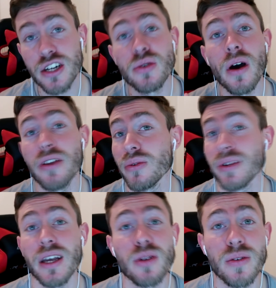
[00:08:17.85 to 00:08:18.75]
Les joueurs, ils
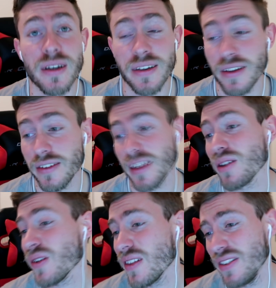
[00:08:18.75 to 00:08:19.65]
ont 95,
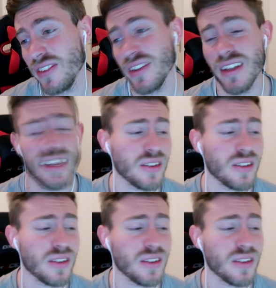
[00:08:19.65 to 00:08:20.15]
97,